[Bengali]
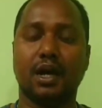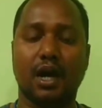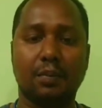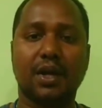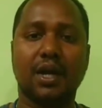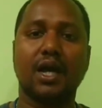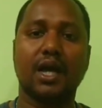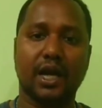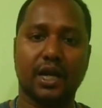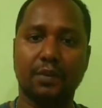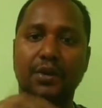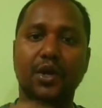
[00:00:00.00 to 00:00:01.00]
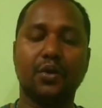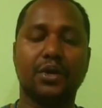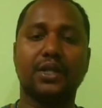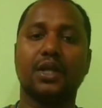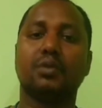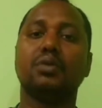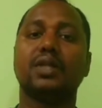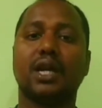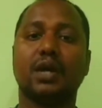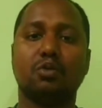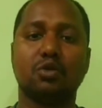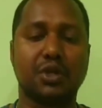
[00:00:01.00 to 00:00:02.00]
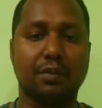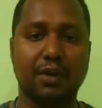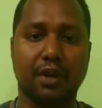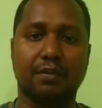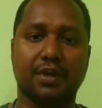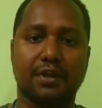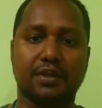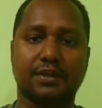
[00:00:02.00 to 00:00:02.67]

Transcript: আপনারা একটি ভিডিওটি দেখুন তাহলে বুঝতে পারবেন